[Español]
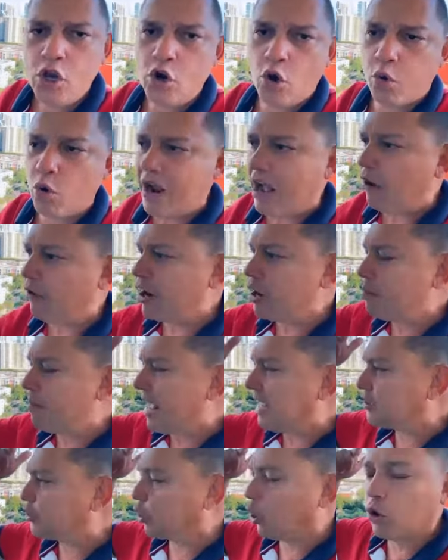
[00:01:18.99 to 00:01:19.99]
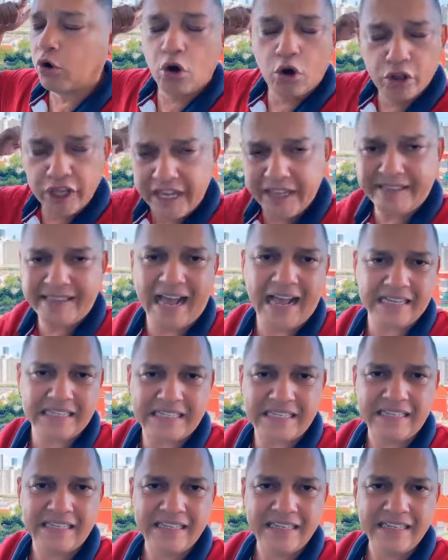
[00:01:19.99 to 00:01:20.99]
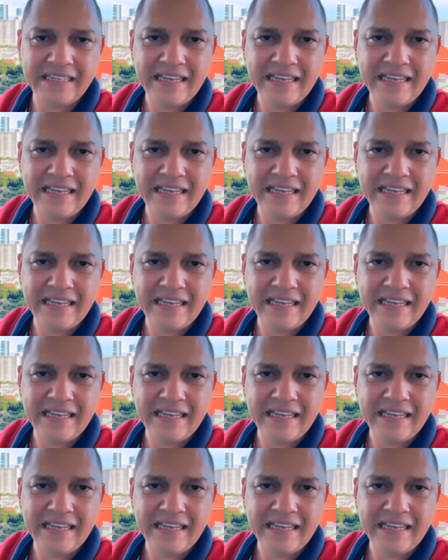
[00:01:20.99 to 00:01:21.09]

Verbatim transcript: los jugadores más trogloditas.